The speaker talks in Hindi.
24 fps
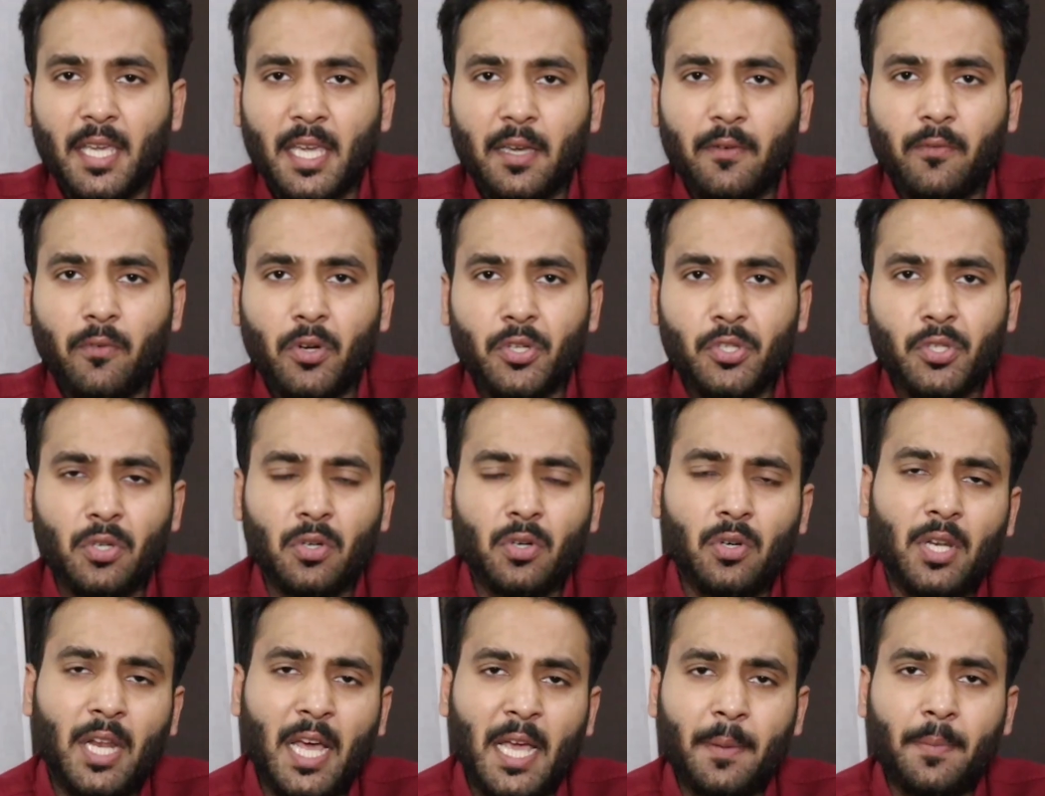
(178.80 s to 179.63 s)
कि वो
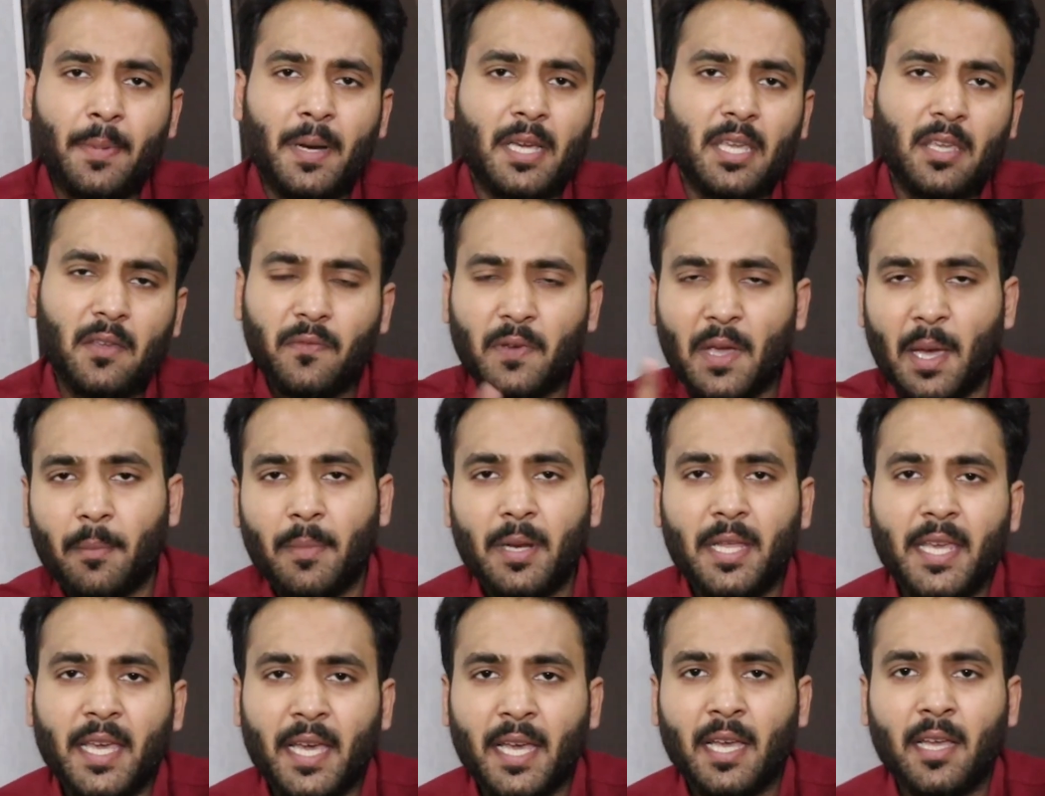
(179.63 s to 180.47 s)
जो लाइबा की
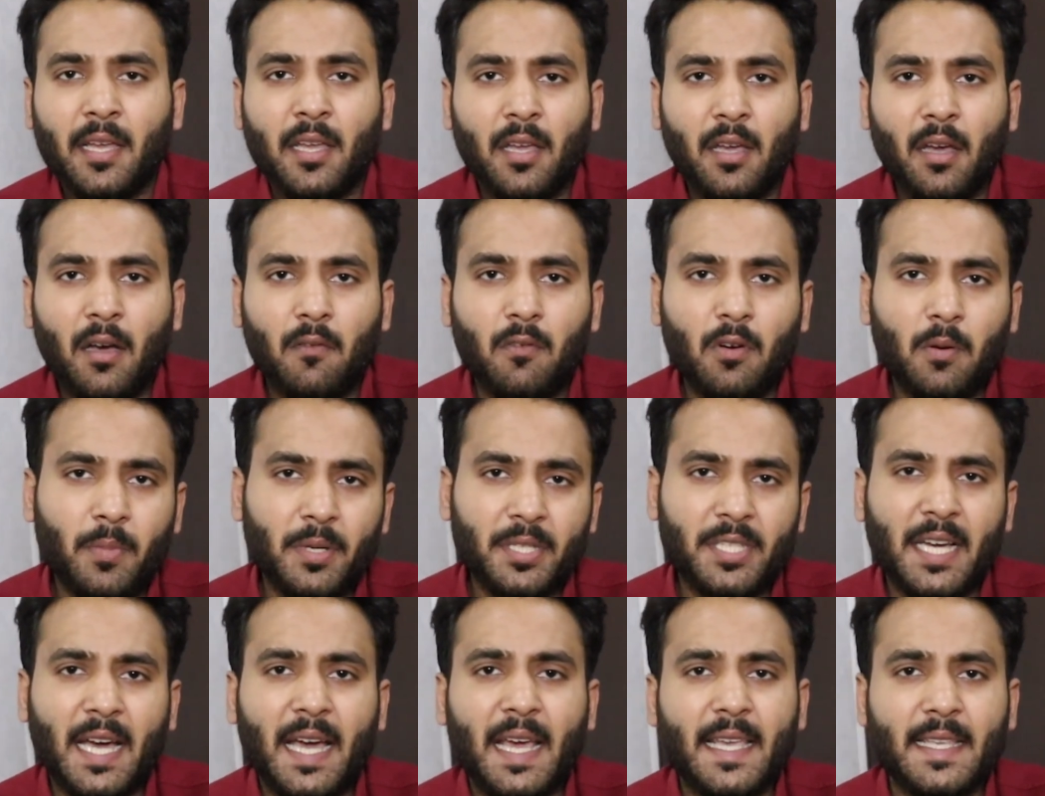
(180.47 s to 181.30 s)
फैमिली है वो
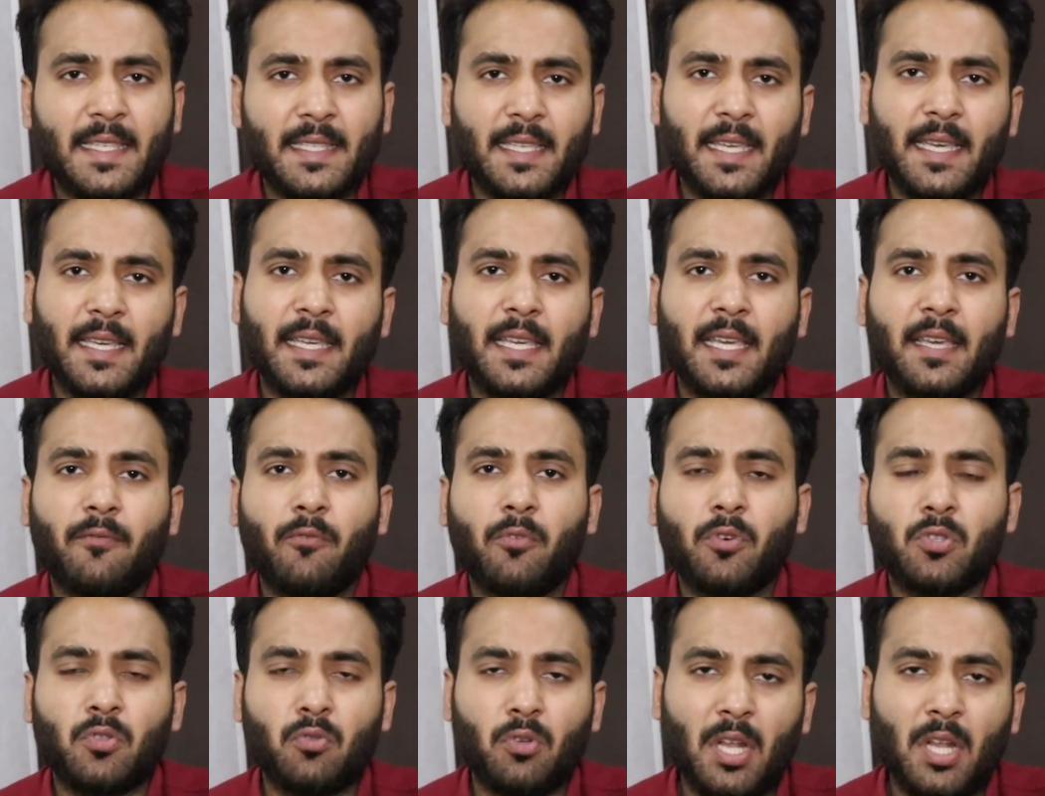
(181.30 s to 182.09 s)
बजाय इसके कि वो